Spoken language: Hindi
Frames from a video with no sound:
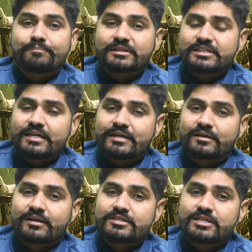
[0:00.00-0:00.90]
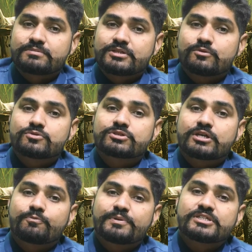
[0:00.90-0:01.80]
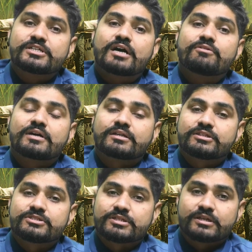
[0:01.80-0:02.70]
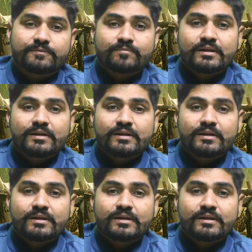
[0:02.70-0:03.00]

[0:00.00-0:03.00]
प्रति एकड़ के हिसाब से उसके ऊपर छिड़काव कर दीजिएगा